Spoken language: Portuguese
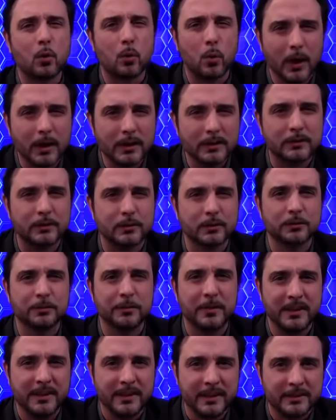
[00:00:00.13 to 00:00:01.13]
Quantos
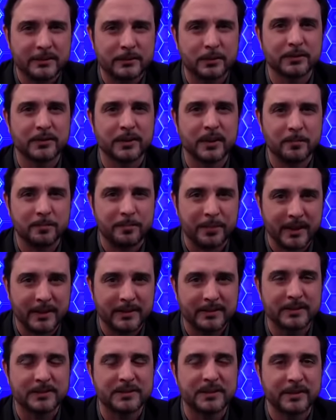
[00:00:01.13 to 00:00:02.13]
ministros a imprensa